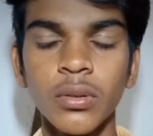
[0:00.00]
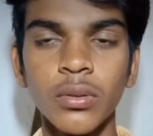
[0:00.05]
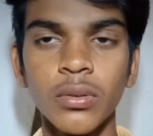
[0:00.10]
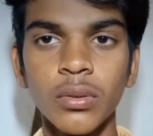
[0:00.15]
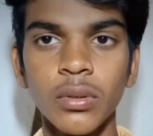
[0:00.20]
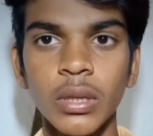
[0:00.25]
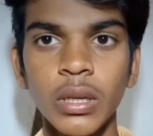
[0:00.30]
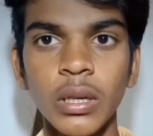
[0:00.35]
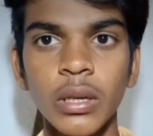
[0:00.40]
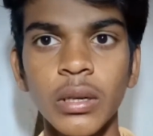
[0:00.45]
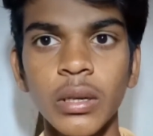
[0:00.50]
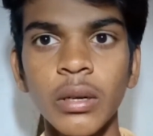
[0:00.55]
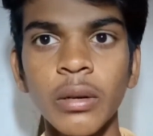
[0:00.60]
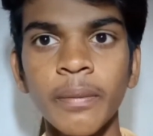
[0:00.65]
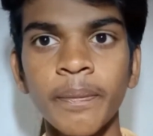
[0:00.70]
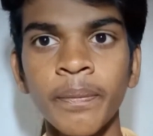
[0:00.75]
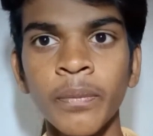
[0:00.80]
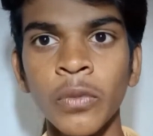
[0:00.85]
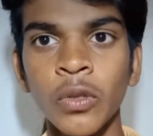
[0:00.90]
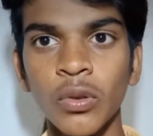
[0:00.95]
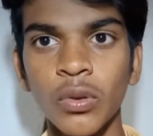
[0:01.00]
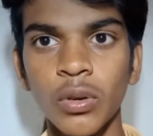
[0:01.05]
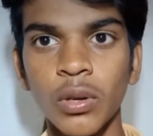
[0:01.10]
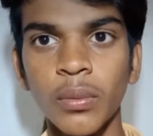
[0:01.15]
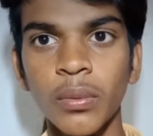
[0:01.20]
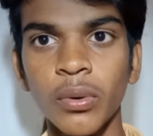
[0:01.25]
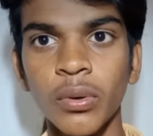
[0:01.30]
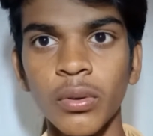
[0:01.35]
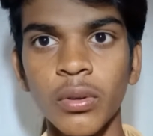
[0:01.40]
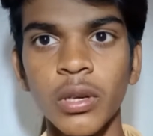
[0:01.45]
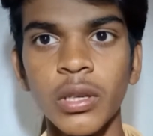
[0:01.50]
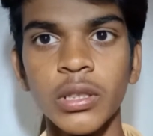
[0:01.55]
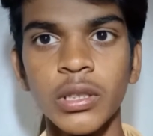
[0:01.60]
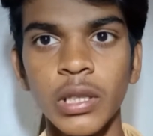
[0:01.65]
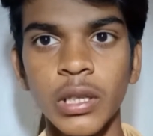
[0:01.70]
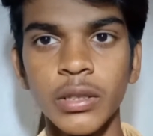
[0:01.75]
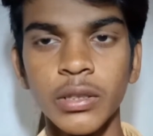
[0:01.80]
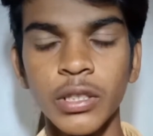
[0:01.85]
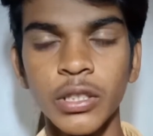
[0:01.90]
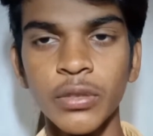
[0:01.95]
को कर थोड़ा बहुत
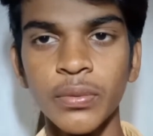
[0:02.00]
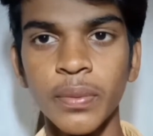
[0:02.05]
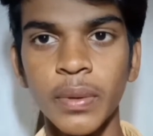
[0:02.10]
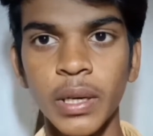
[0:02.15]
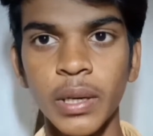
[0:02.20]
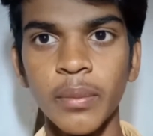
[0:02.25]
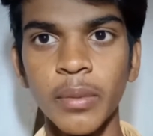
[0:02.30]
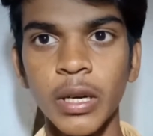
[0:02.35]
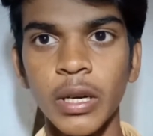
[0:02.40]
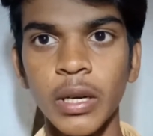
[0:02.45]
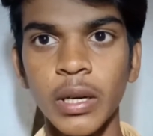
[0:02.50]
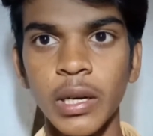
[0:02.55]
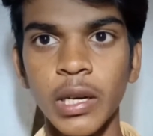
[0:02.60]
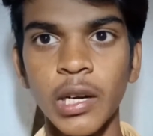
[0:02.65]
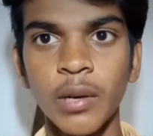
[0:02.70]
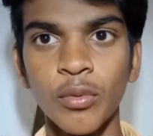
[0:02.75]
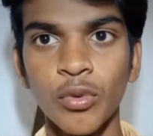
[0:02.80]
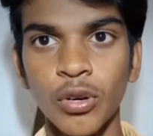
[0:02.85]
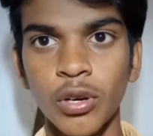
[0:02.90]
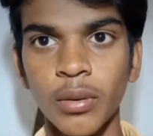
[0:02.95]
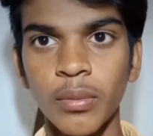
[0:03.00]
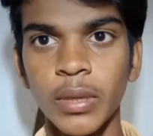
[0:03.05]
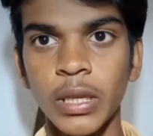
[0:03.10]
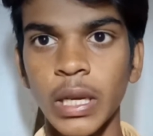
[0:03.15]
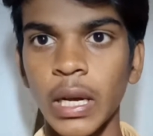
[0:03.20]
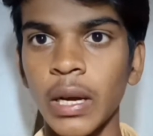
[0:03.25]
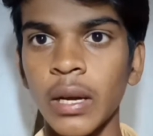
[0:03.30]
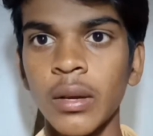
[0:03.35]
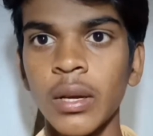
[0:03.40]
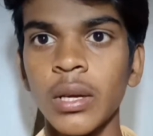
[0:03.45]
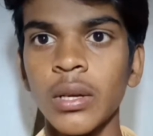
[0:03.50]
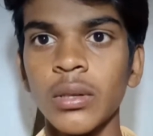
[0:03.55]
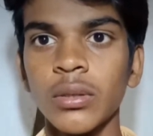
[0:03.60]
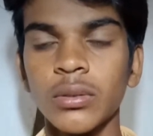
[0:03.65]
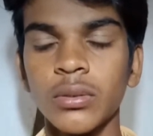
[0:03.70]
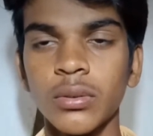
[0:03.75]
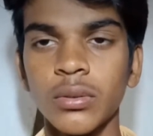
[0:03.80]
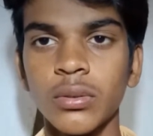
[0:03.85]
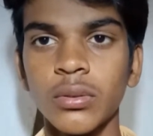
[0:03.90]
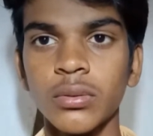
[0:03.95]
रिचार्जेस फ्री में करने का मौका मिल जाए
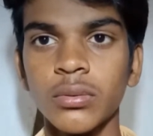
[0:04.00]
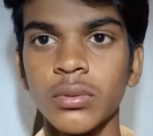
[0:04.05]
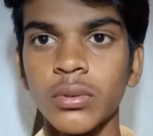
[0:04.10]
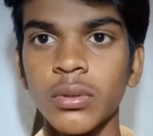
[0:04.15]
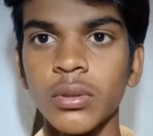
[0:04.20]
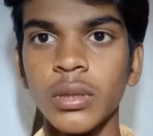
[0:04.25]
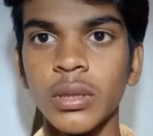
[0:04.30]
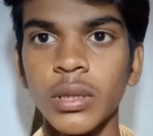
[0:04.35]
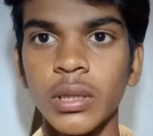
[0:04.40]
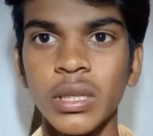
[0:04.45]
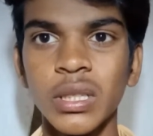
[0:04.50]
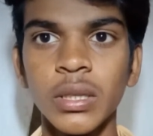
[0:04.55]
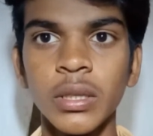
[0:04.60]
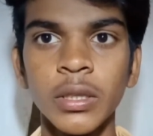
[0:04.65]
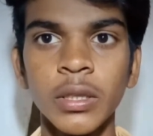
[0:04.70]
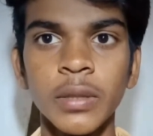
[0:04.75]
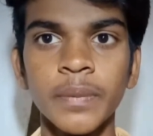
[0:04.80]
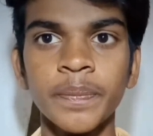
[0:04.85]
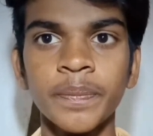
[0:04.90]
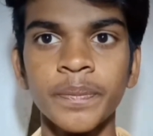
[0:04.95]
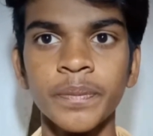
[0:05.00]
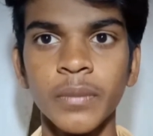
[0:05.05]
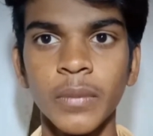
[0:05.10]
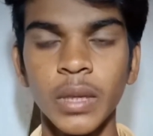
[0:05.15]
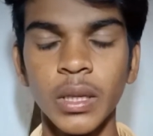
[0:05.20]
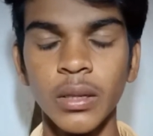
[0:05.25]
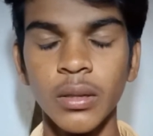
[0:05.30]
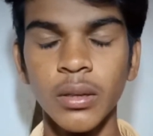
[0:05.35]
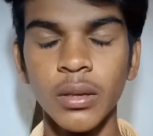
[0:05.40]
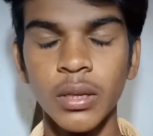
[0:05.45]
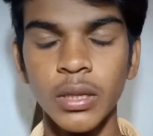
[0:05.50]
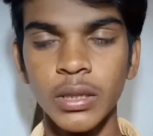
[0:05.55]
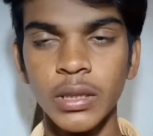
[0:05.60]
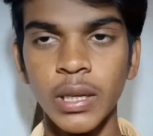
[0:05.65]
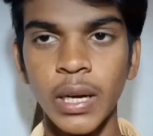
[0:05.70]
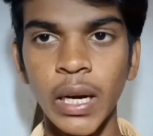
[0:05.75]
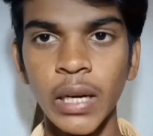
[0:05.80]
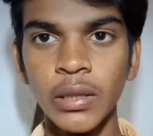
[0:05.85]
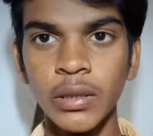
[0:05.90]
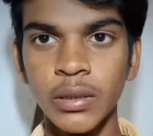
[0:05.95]
सो दोस्तों ये
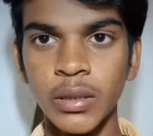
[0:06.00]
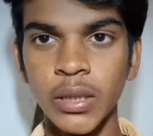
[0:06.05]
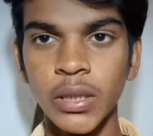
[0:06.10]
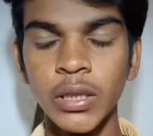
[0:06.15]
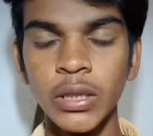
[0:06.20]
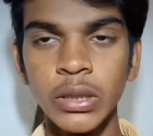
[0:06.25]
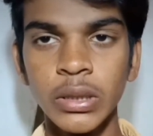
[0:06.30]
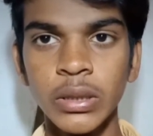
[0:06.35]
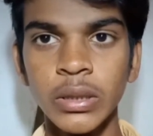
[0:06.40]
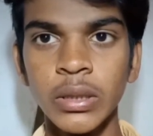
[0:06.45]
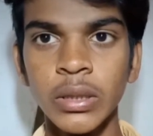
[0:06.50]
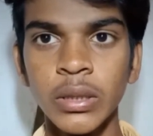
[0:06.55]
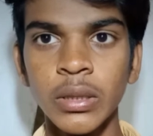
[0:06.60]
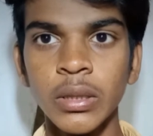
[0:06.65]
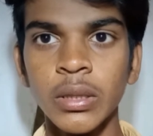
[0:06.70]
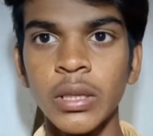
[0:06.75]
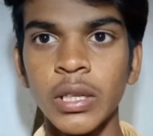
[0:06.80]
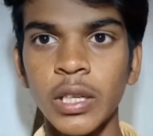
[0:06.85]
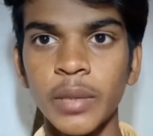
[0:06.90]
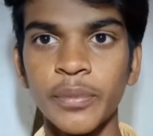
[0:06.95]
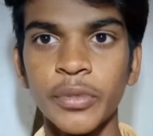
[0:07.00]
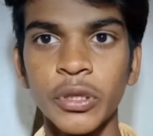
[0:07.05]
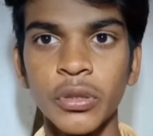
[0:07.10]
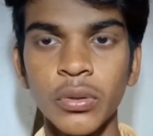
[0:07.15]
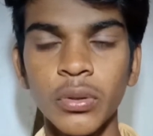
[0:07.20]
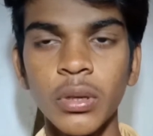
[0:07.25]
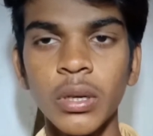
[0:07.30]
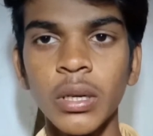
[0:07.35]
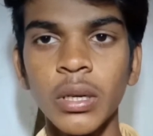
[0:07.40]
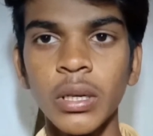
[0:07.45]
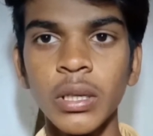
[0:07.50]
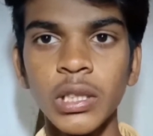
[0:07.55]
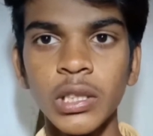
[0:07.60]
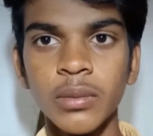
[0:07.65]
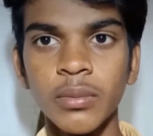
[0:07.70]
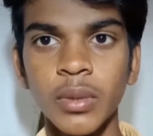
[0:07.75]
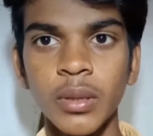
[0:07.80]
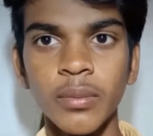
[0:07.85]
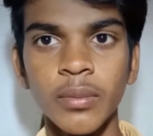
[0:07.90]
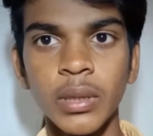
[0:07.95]
रिचार्ज सीरीज़ एपिसोड है
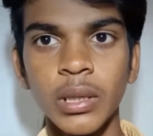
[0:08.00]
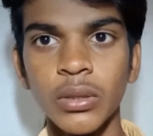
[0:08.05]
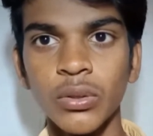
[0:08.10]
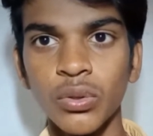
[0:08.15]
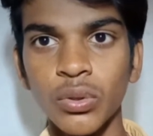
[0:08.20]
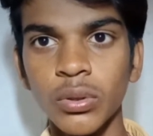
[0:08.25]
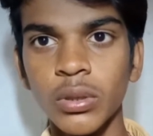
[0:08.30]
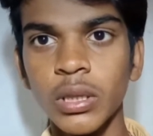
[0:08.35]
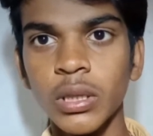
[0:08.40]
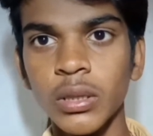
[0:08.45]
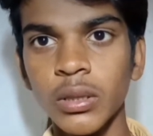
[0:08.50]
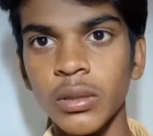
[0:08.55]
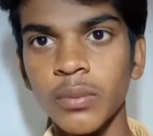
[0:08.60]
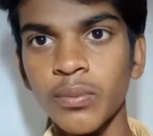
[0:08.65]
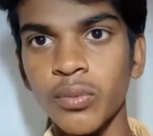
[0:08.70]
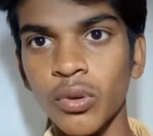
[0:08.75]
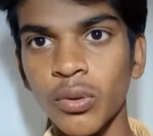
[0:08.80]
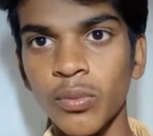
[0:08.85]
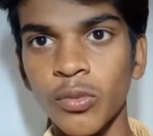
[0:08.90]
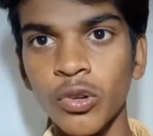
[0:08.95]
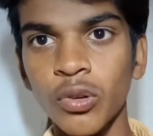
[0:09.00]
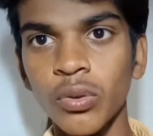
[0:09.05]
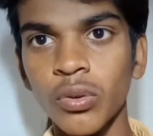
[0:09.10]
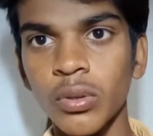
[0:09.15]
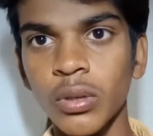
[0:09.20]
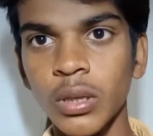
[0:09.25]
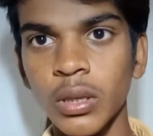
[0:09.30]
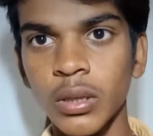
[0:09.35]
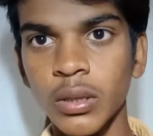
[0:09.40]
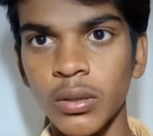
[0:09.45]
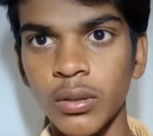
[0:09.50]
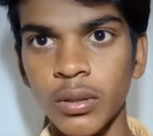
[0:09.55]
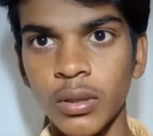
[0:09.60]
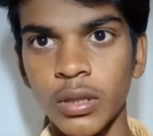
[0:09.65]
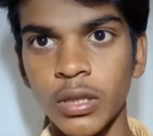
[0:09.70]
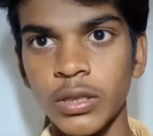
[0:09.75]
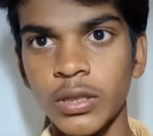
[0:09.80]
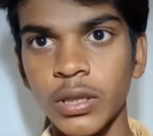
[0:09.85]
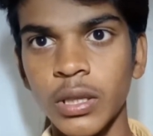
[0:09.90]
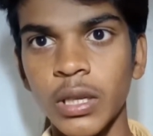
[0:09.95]
इसमें मैं दो तीन प्रोमो कोड
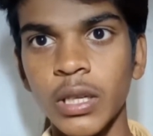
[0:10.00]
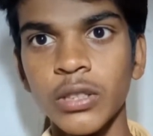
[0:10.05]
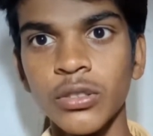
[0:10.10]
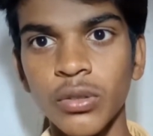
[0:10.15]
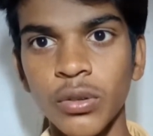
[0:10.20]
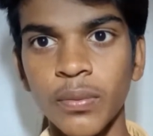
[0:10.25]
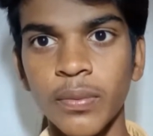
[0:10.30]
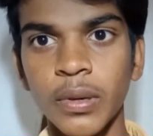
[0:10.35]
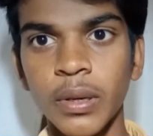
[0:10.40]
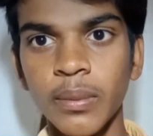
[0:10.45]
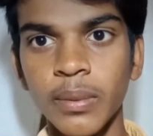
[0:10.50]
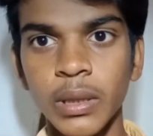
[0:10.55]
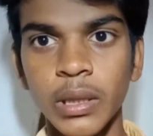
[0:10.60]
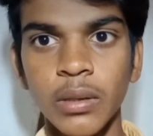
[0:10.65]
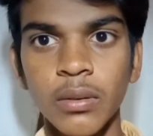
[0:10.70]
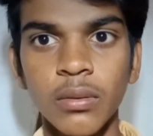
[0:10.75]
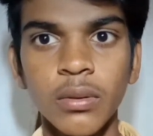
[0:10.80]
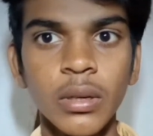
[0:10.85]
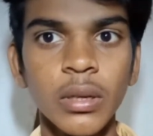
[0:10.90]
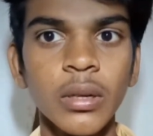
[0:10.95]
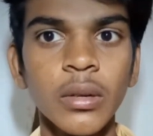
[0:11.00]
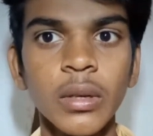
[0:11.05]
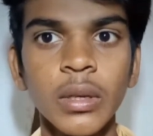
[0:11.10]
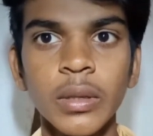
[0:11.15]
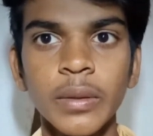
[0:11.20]
रिचार्ज ऑफर बताऊँगा